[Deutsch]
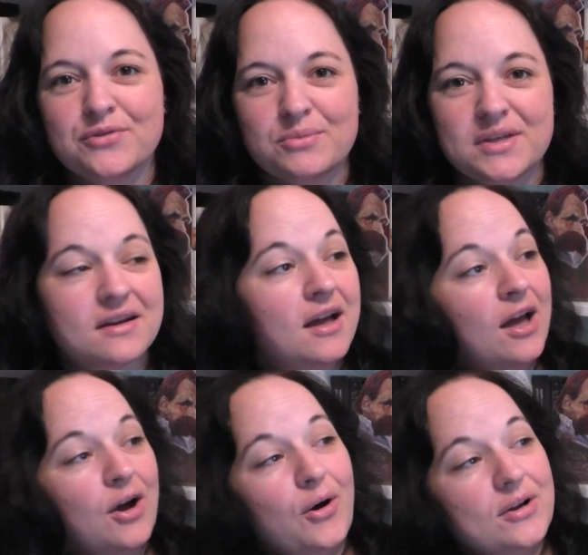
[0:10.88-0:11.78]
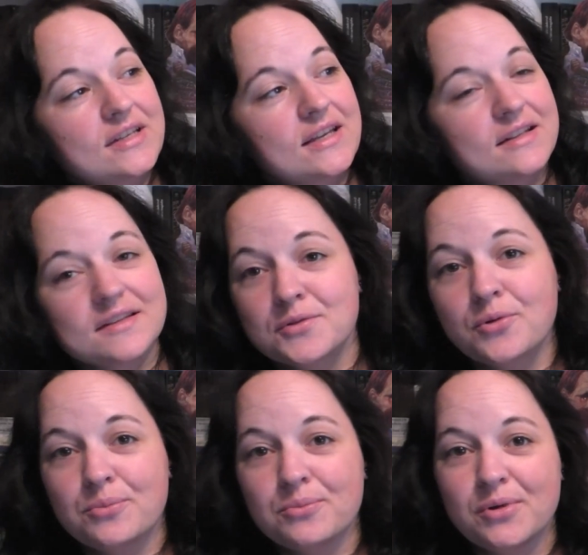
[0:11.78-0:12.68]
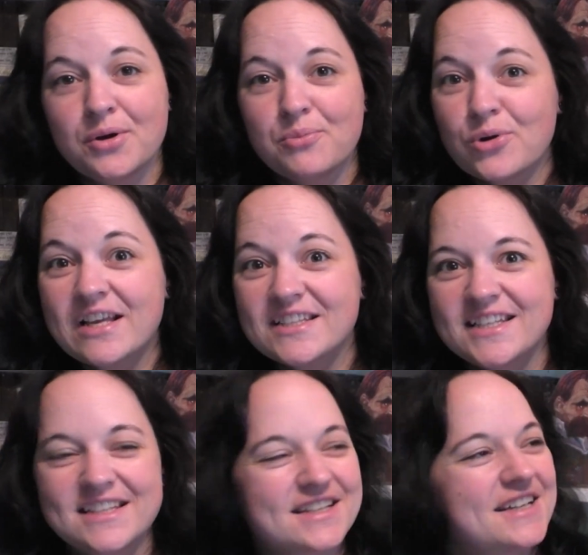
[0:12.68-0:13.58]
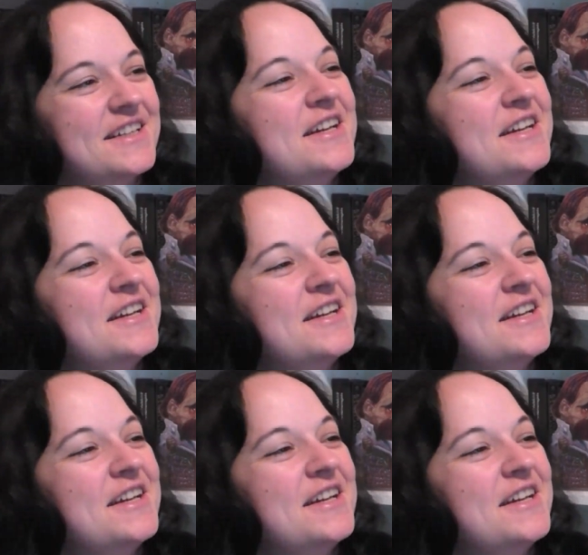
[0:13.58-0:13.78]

von mir. Heute geht es um Monarchien,